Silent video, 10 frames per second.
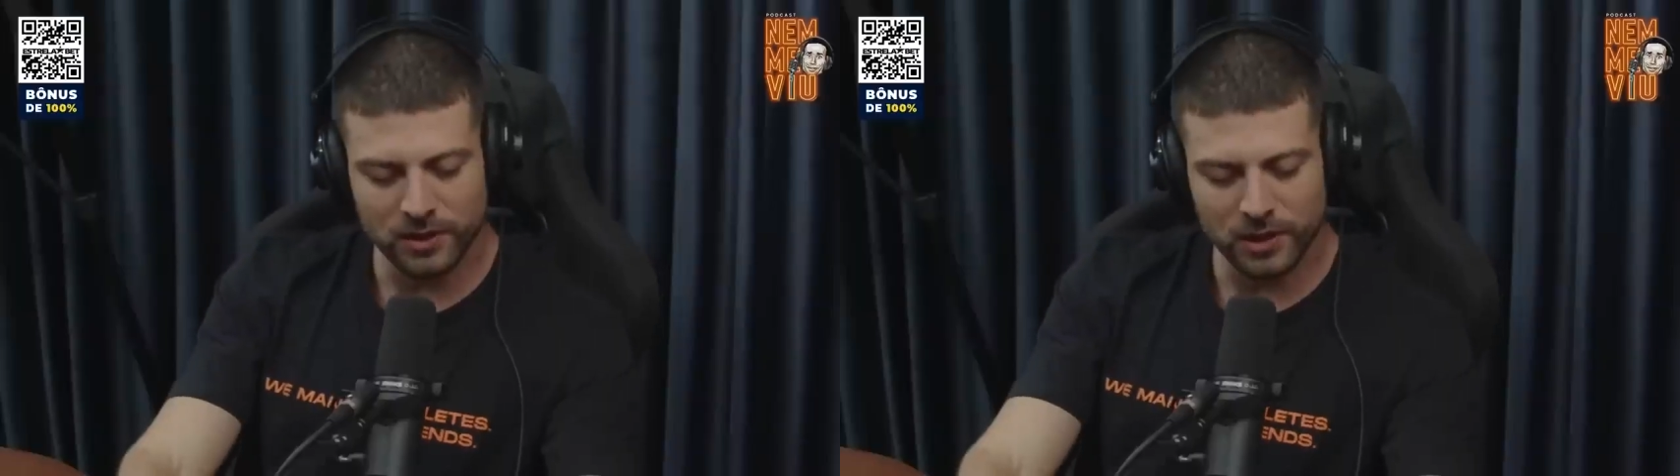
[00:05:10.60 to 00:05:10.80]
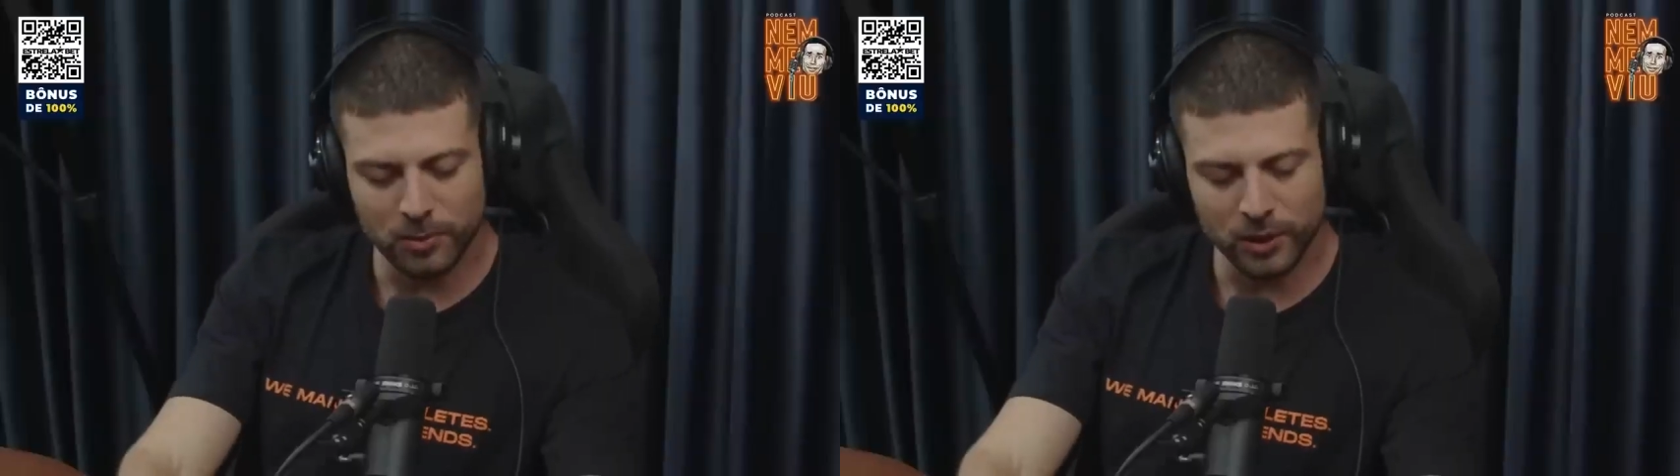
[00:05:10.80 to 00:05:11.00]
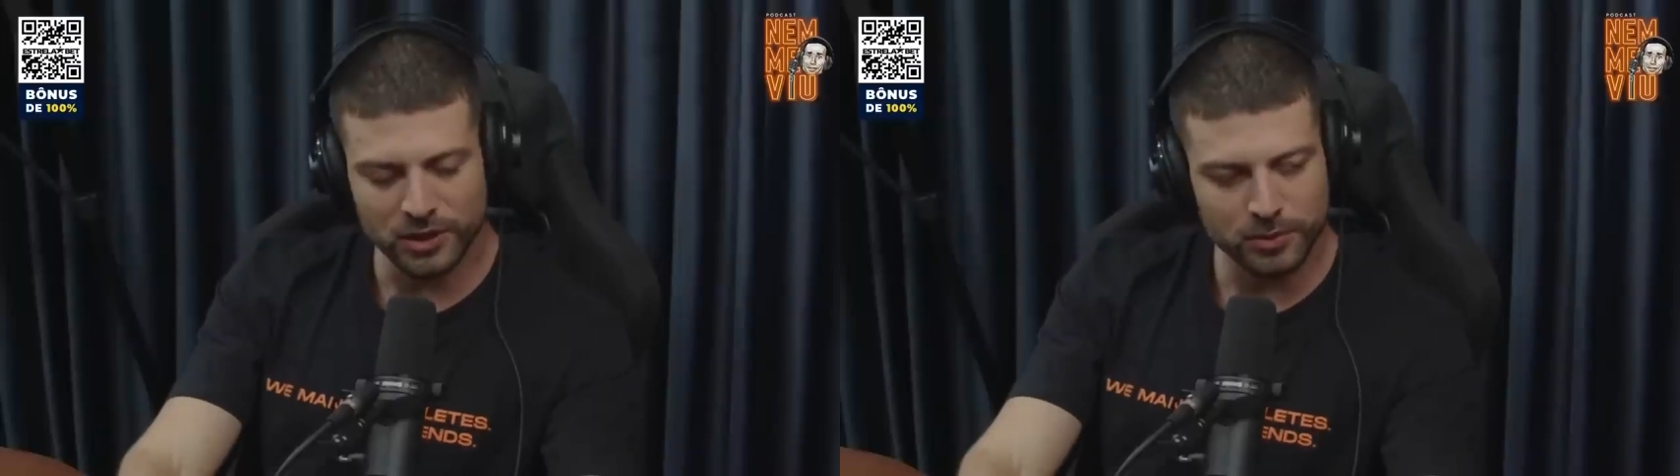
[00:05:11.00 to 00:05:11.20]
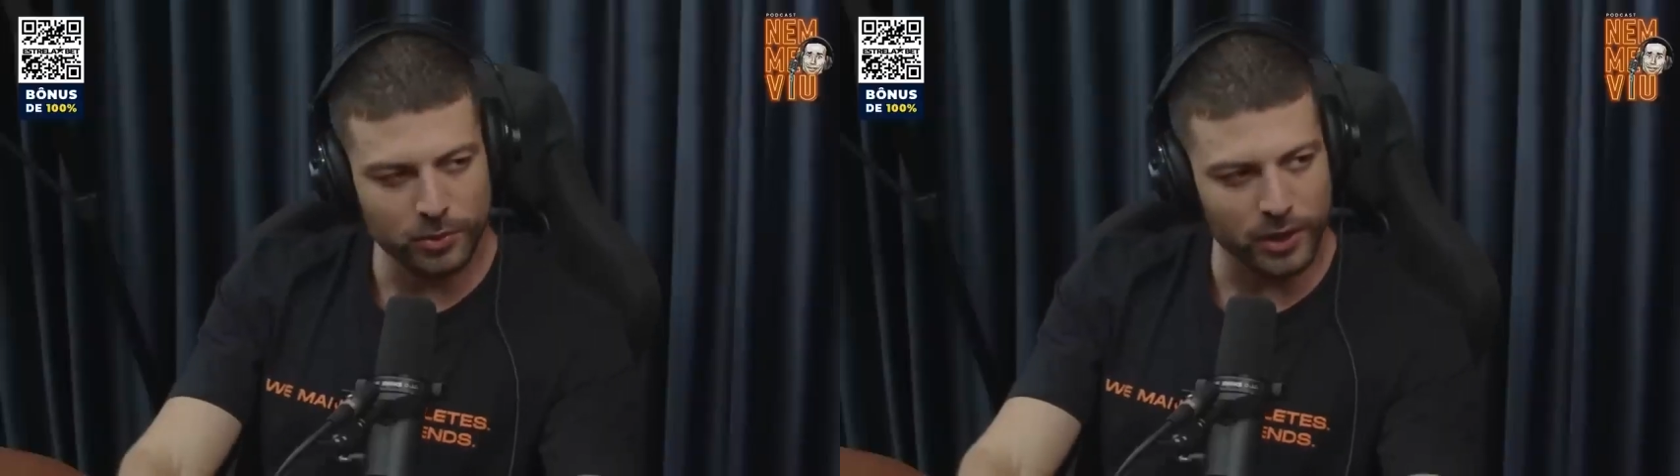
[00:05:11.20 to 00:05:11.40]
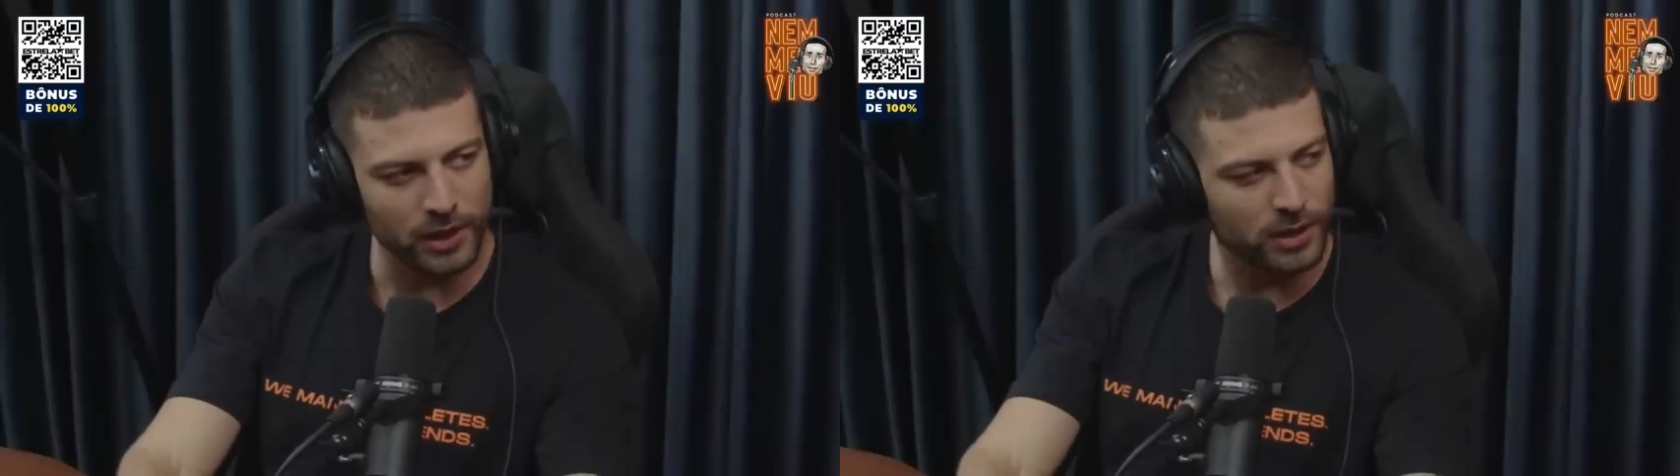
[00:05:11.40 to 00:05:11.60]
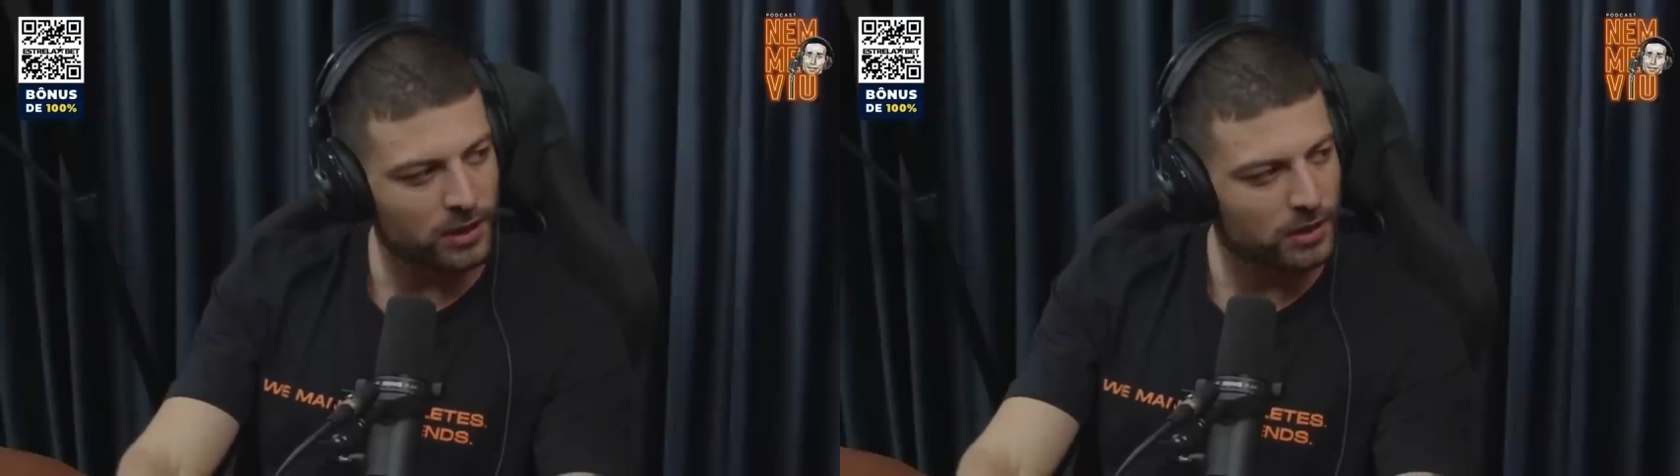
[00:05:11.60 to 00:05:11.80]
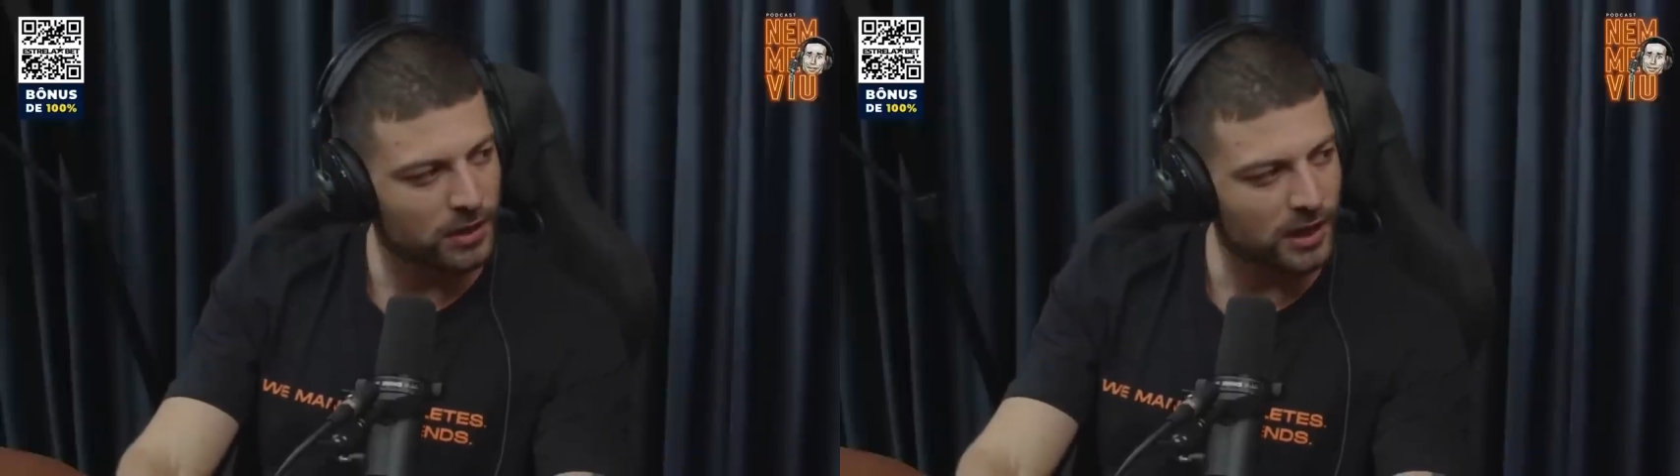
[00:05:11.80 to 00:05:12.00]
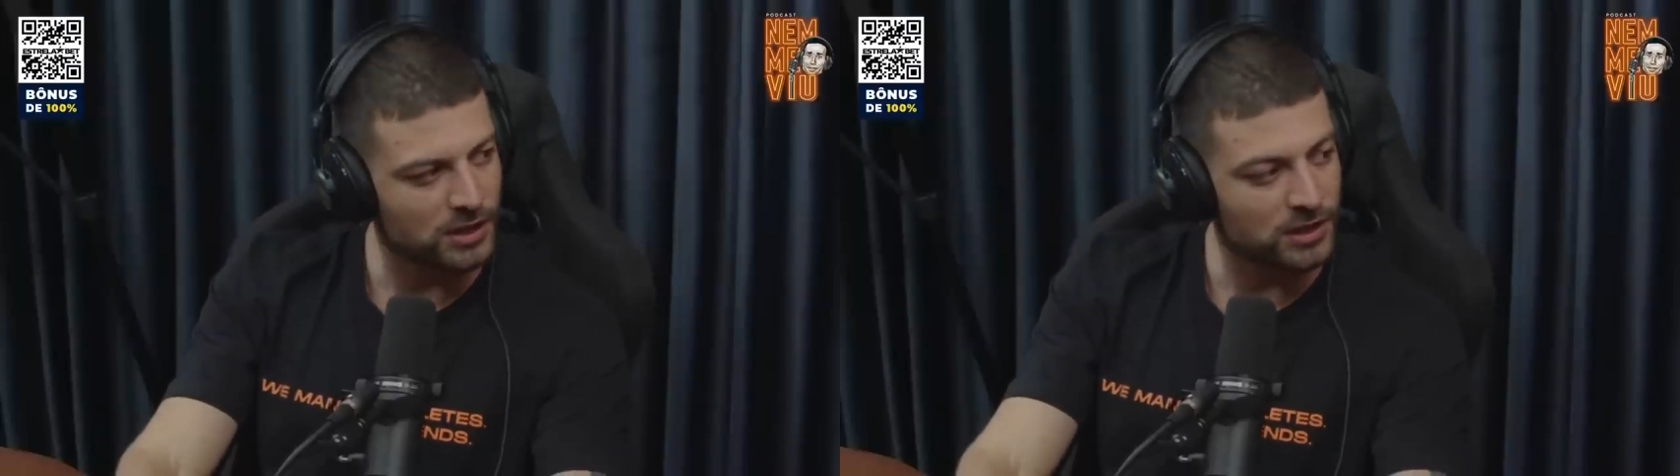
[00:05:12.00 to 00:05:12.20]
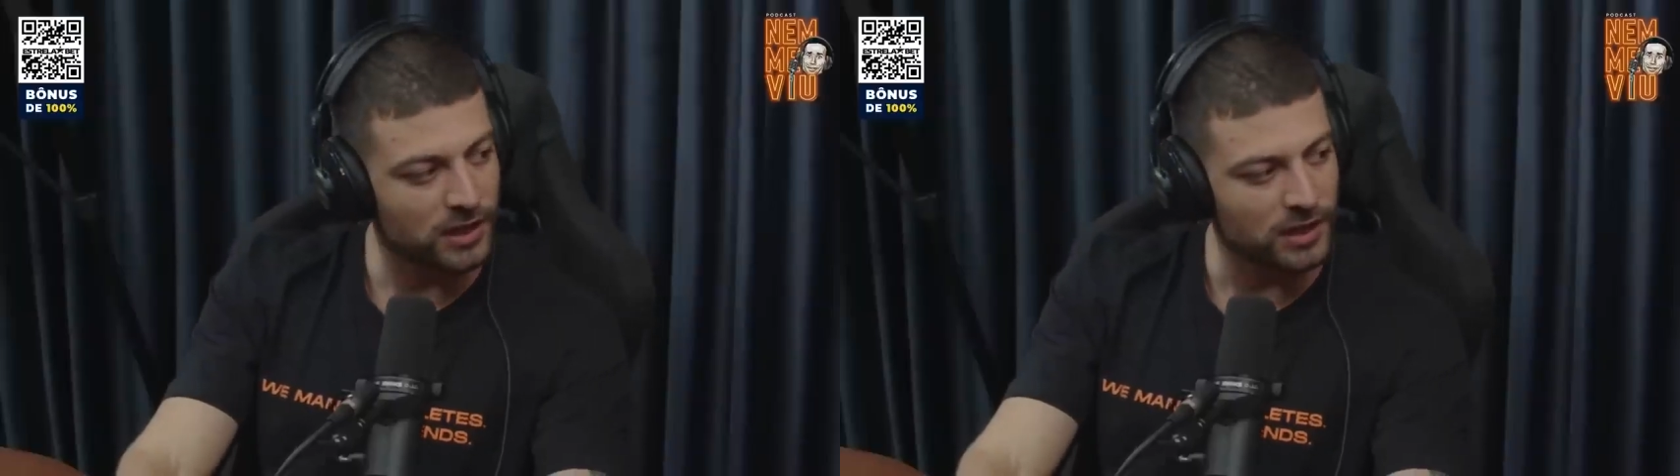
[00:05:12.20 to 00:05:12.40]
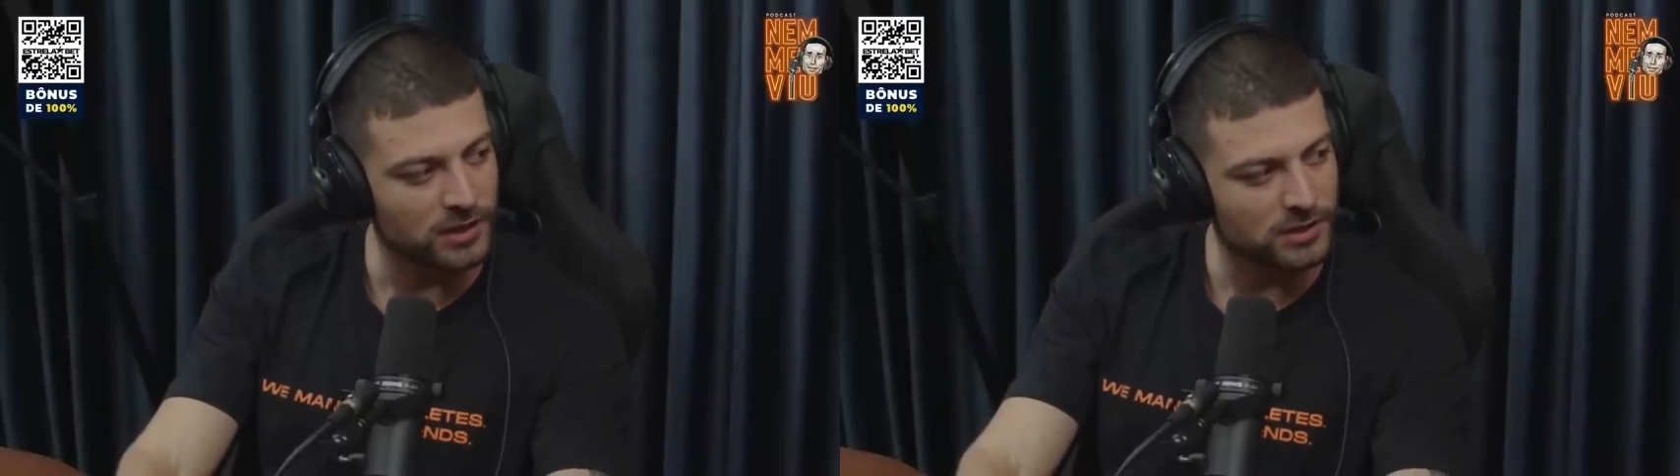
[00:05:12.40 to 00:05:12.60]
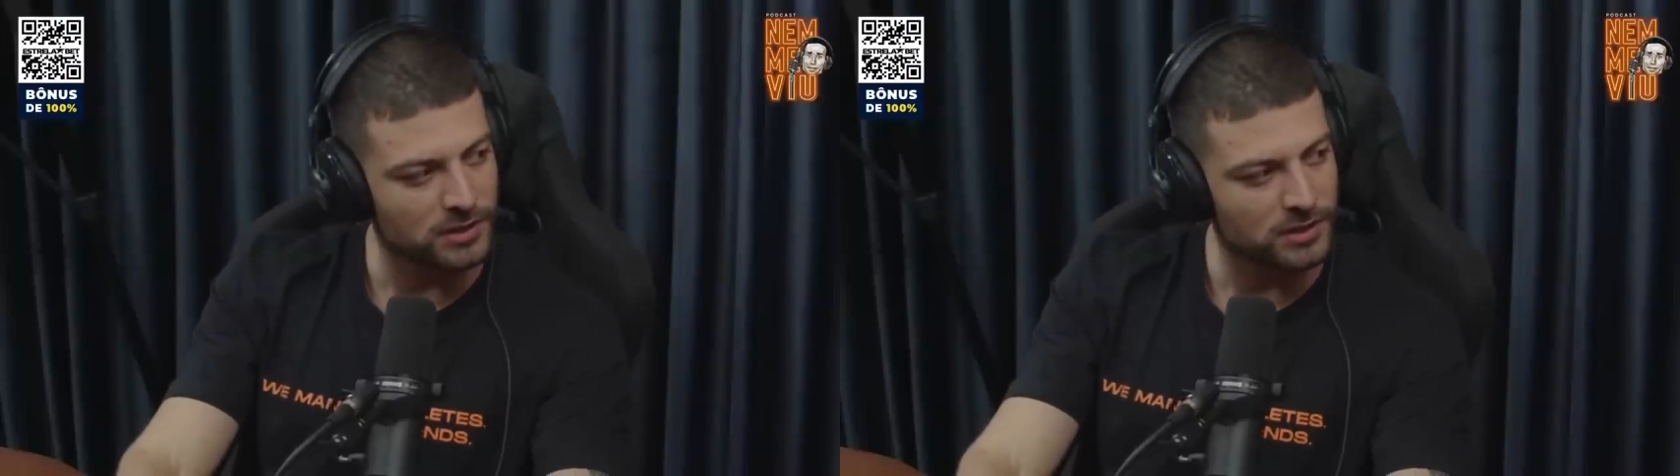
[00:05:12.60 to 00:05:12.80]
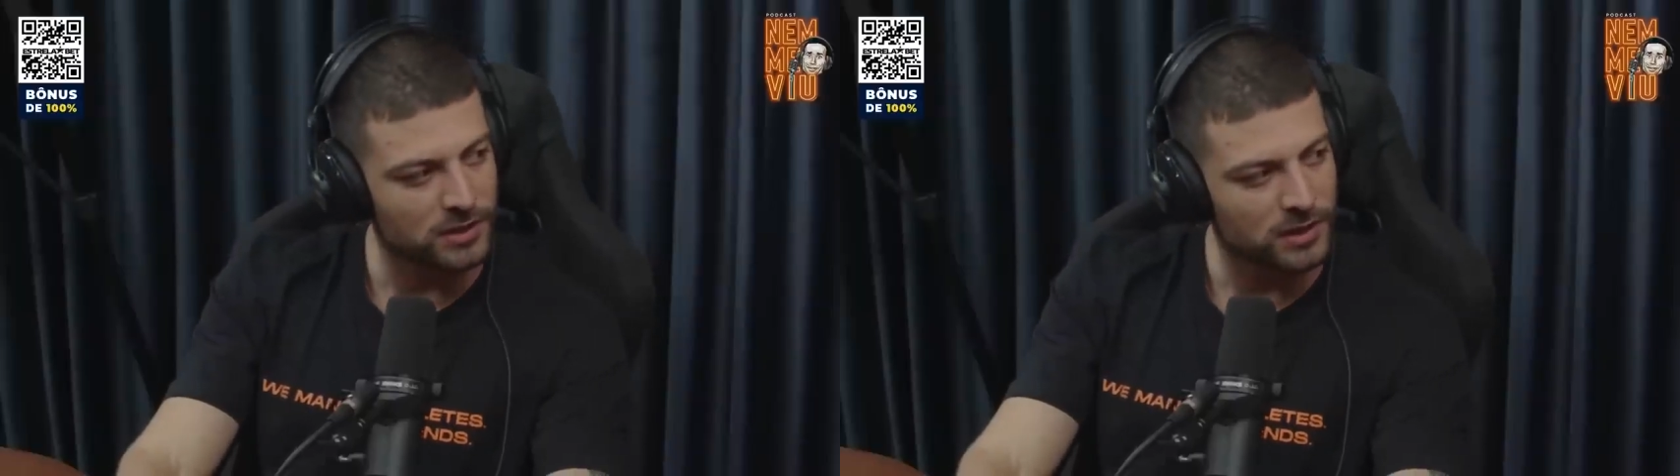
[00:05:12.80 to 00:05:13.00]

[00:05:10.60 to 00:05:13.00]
agora, Point Break, que é de tênis.